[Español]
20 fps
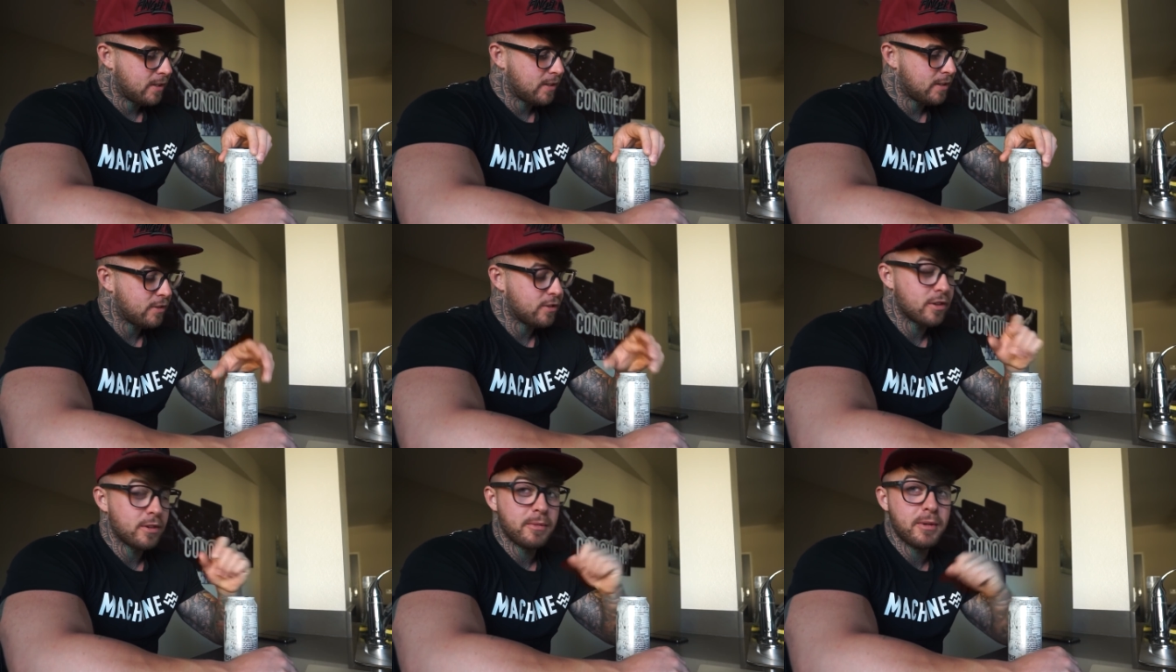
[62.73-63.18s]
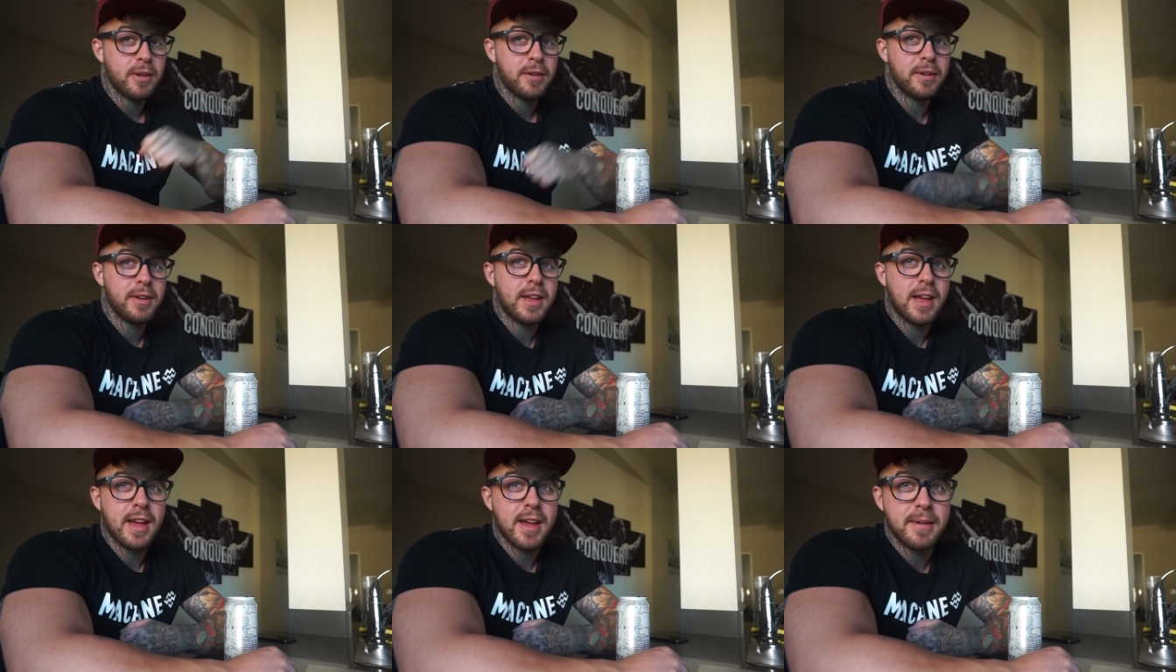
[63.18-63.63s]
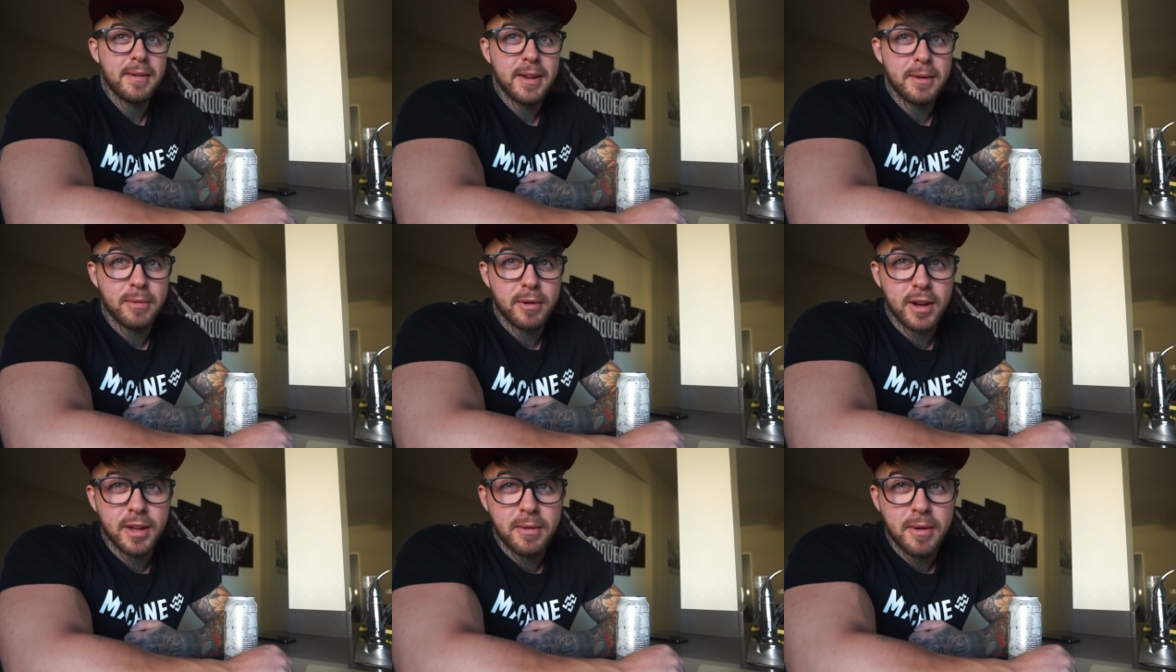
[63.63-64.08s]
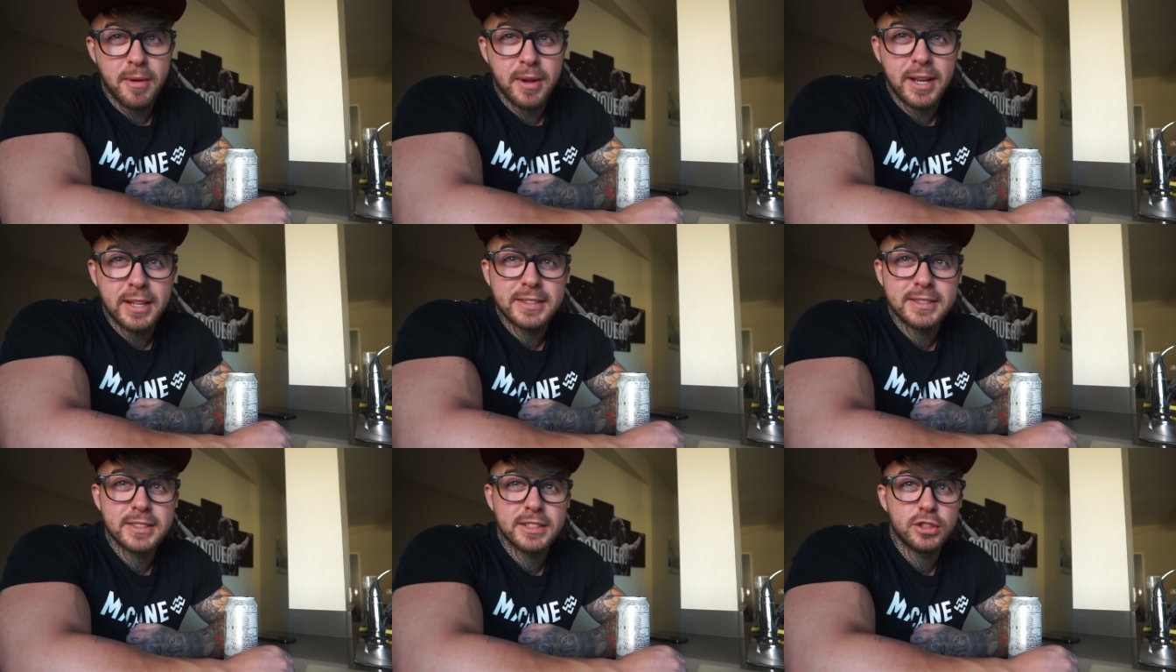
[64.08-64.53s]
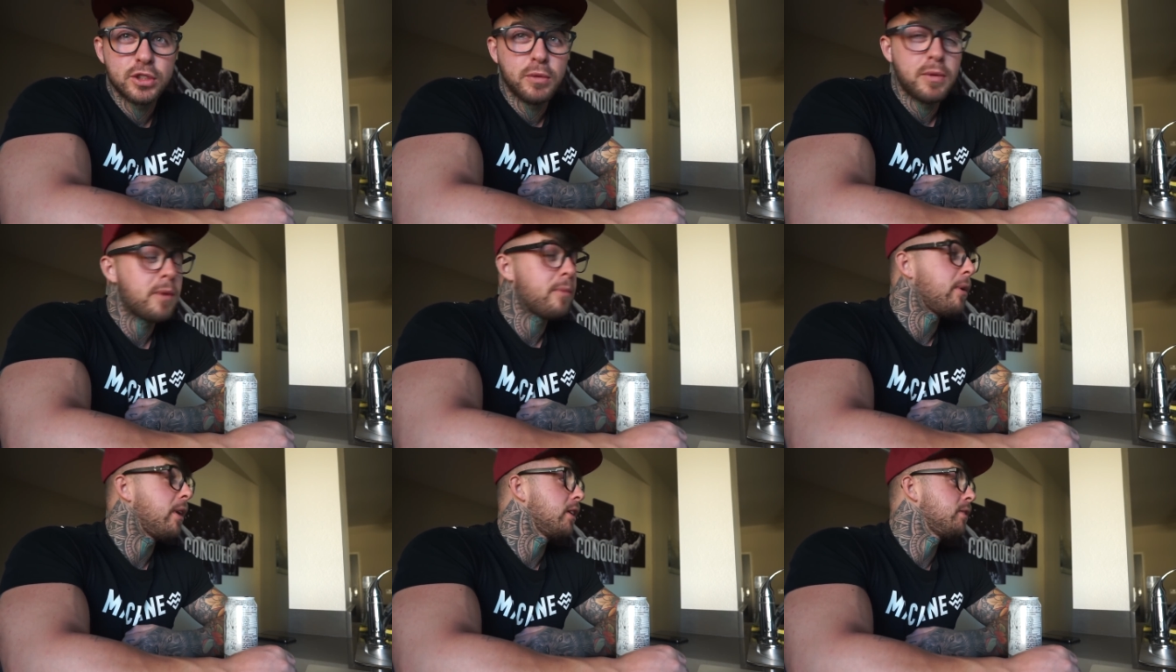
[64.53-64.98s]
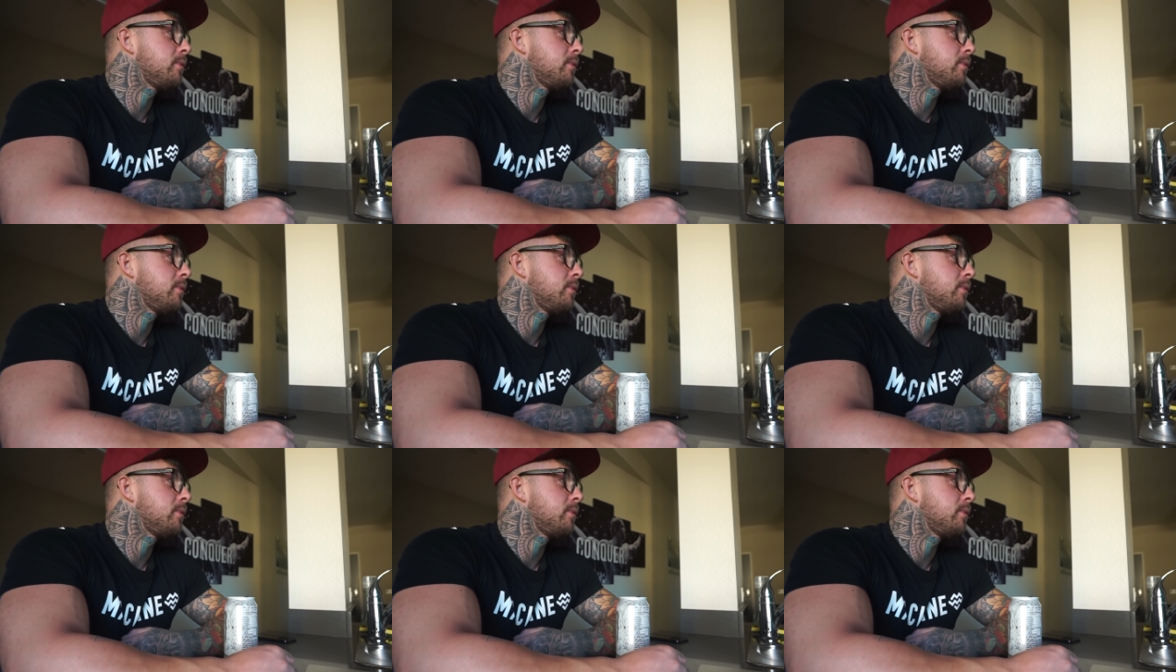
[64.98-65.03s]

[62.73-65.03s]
De hecho, no me lo debería de porque me voy a subir por